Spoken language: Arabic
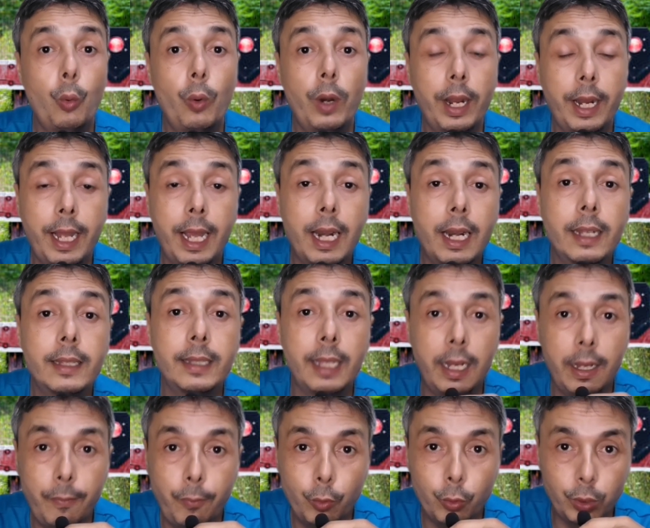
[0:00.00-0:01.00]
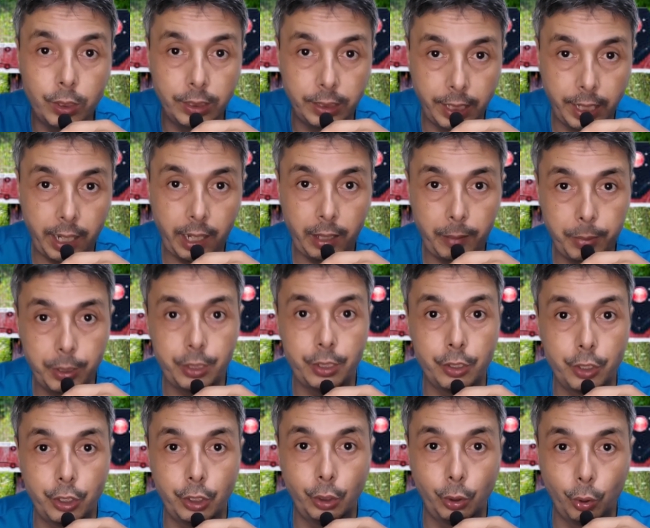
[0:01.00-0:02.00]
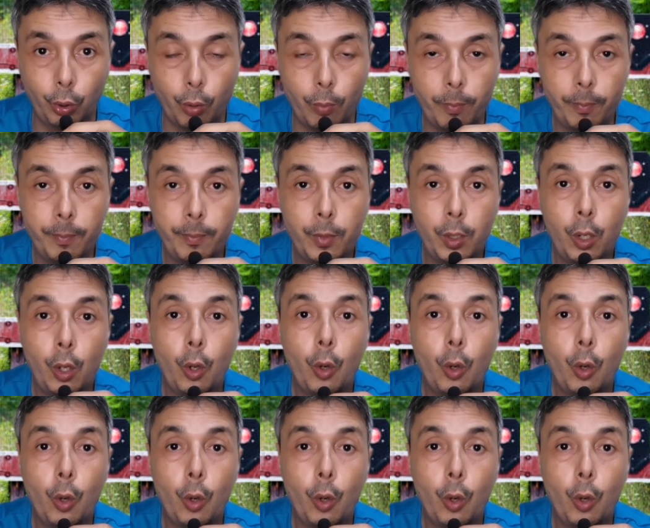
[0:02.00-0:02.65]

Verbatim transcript: ولا نخلص على فلوس الدراري باش نشدهم